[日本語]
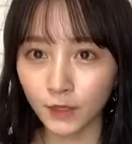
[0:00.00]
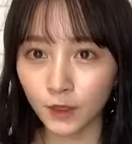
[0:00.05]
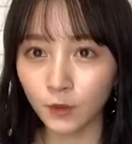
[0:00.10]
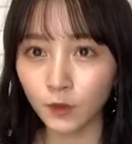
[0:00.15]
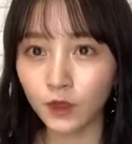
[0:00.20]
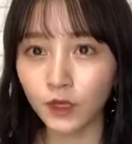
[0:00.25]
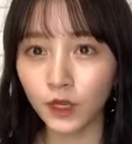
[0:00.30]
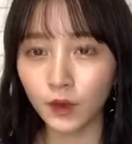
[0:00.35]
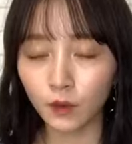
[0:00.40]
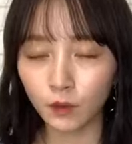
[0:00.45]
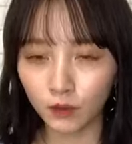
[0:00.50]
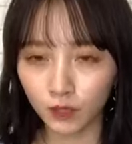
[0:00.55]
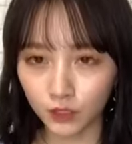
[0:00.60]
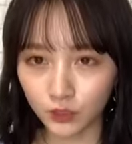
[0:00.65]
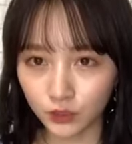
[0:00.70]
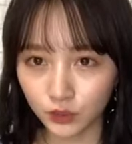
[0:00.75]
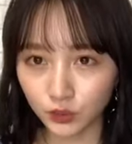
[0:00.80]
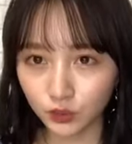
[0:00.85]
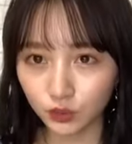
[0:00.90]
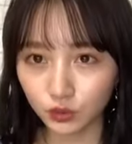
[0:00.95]
今回
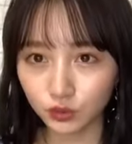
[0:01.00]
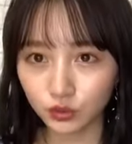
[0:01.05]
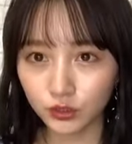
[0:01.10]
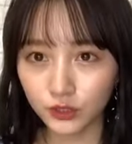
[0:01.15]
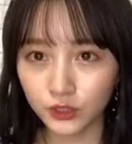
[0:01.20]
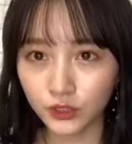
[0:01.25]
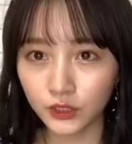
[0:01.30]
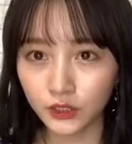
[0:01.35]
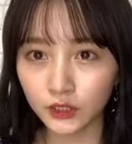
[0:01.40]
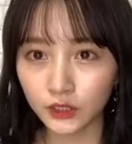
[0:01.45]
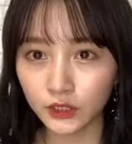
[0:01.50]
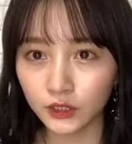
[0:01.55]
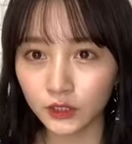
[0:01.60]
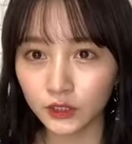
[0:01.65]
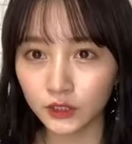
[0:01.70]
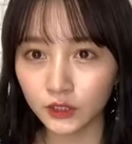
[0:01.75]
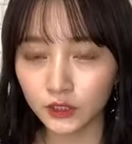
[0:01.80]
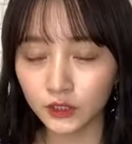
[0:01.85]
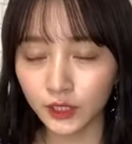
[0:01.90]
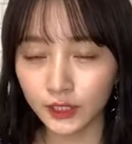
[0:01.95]
は収録型
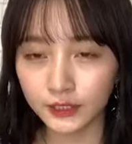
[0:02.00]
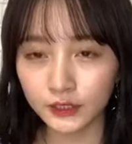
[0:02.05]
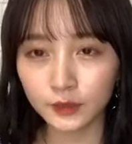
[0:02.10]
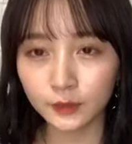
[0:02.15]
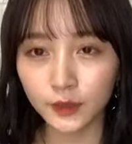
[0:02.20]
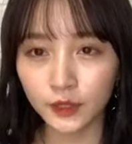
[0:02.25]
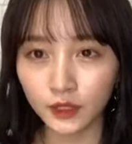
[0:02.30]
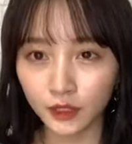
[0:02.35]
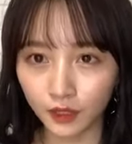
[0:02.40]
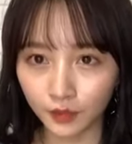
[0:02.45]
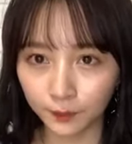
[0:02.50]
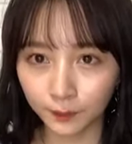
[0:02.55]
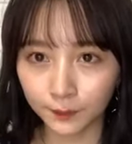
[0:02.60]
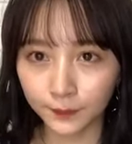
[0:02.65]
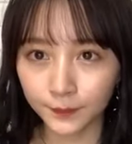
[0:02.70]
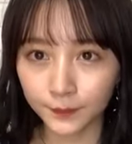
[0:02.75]
に初めて